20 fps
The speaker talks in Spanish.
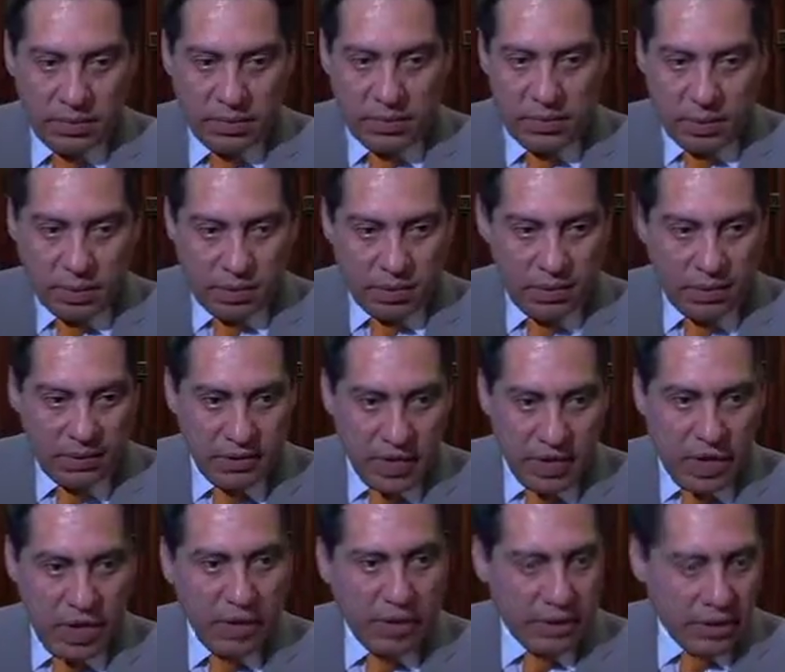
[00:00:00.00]
y visitadoras
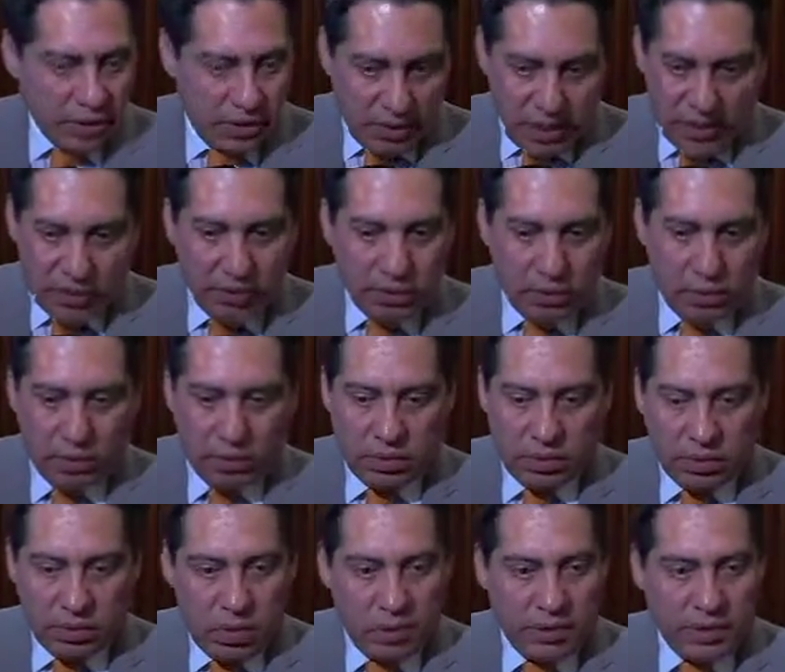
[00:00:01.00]
están
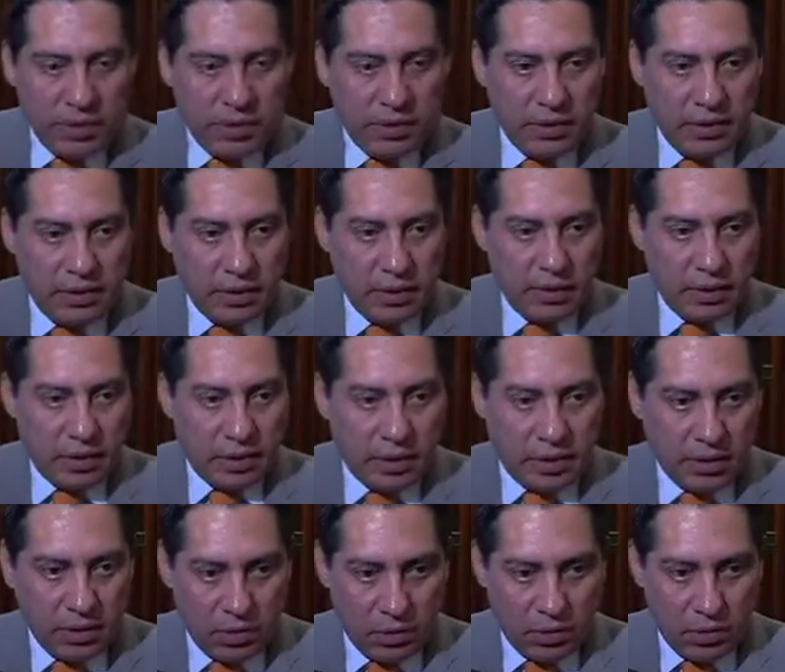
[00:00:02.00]
continuamente
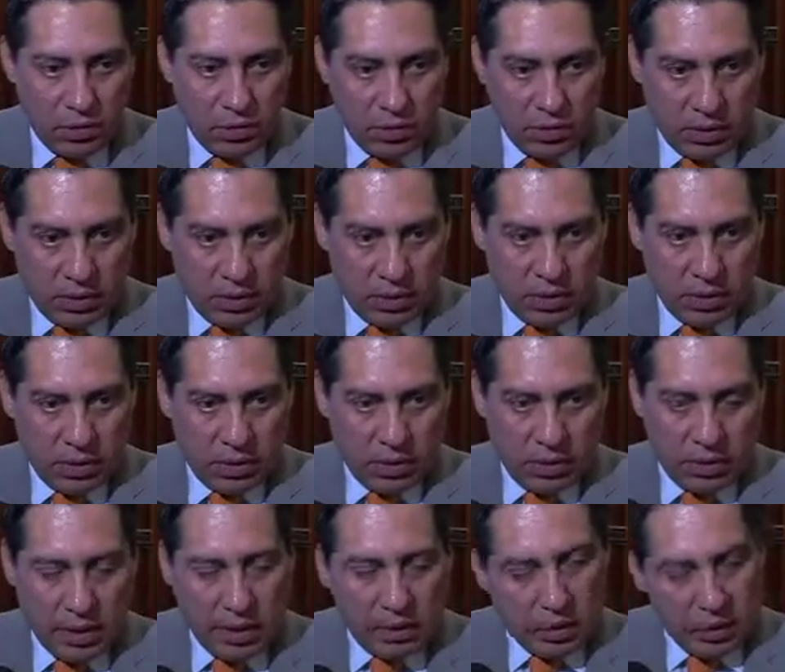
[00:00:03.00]
en estos,
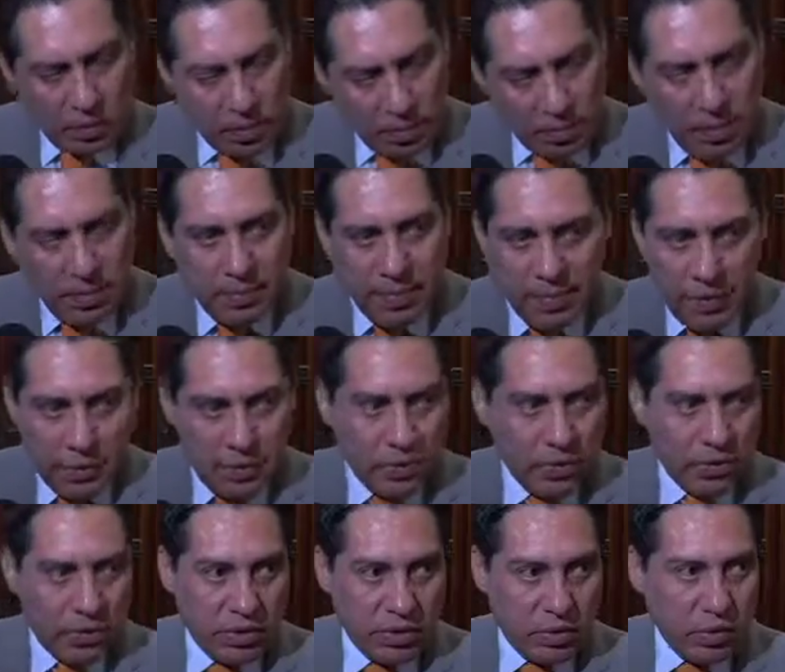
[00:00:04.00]
eh, tanto en Tepepan como
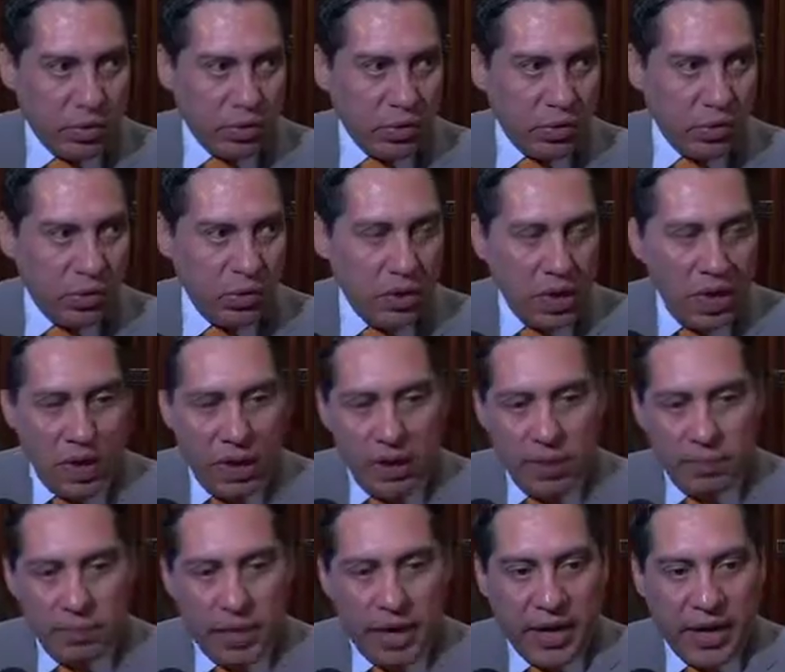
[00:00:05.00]
en los reclusorios,
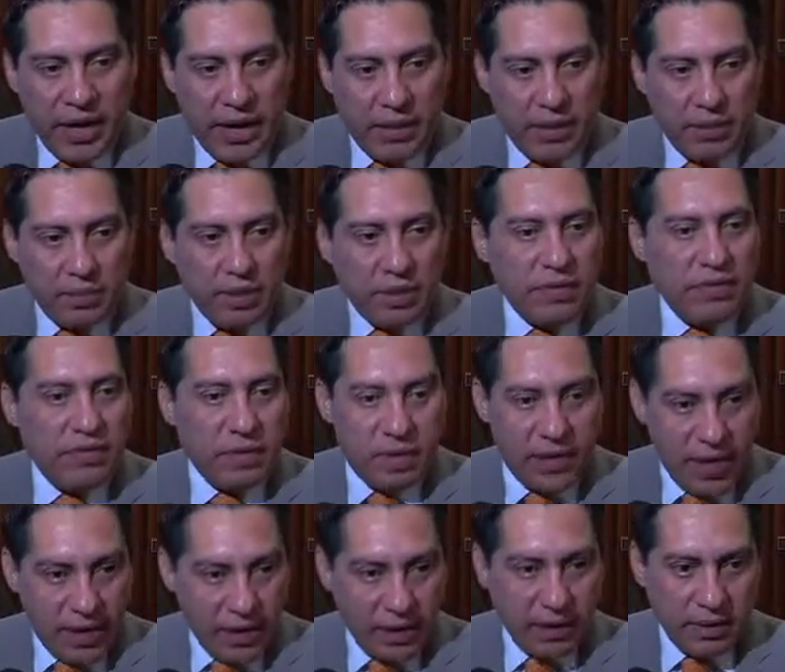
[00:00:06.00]
para
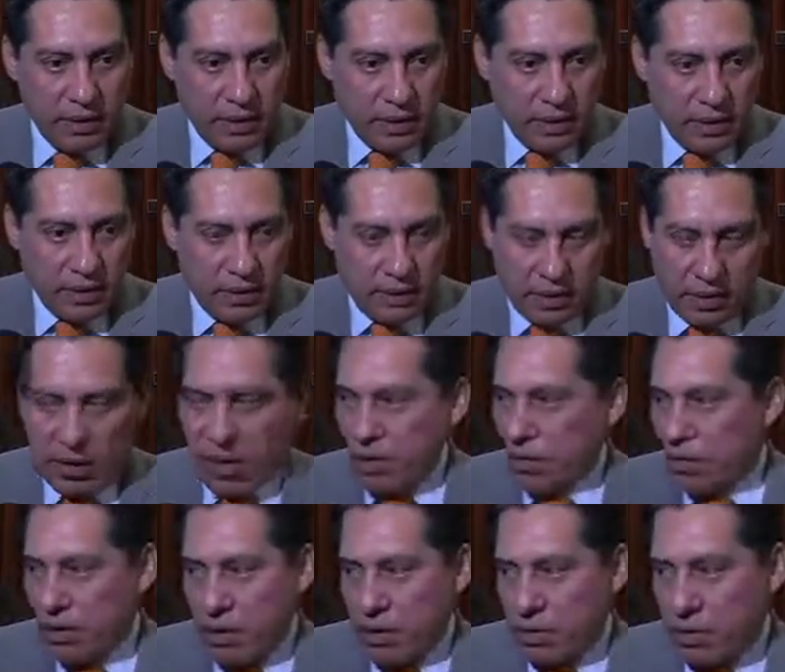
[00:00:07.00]
verificar si
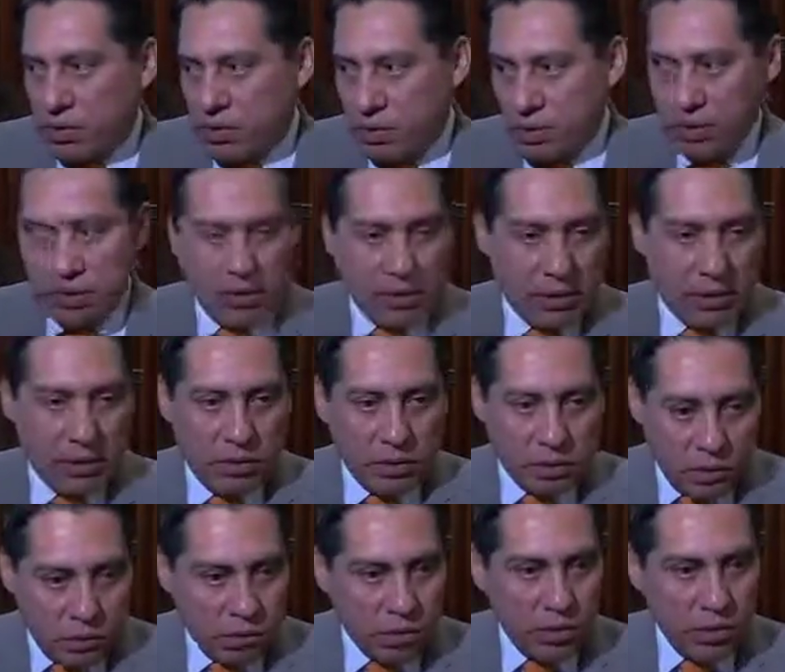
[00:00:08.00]
alguna cosa
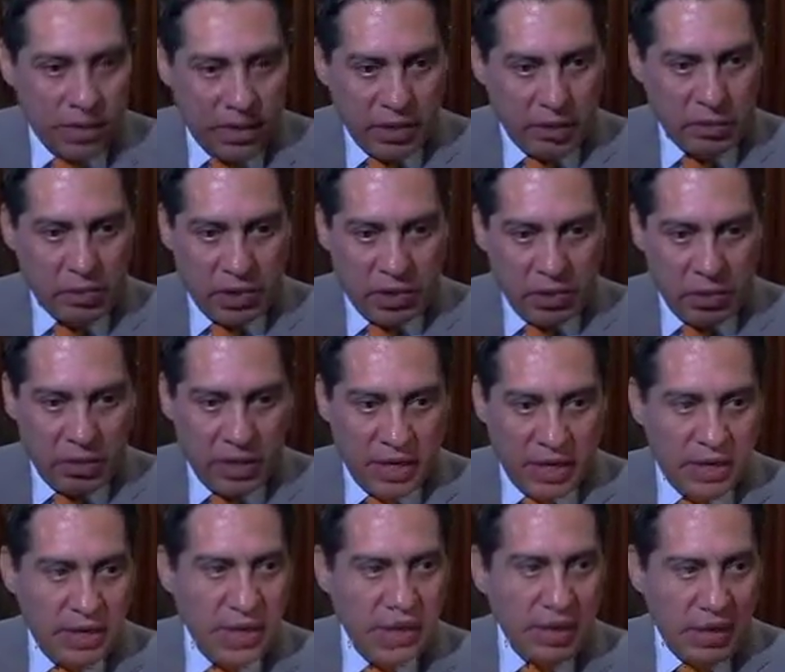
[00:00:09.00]
nosotros viéramos
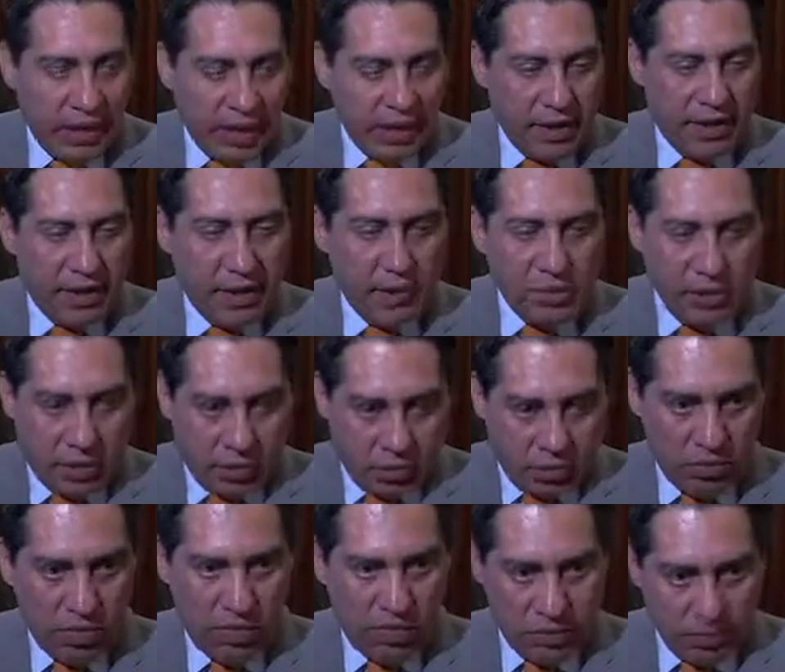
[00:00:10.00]
anómala, la daríamos a
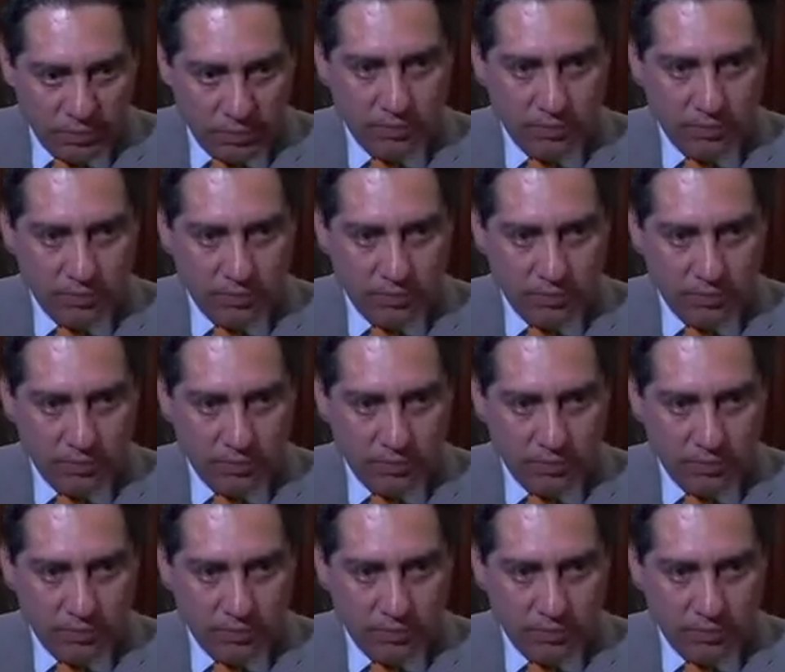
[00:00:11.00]
conocer.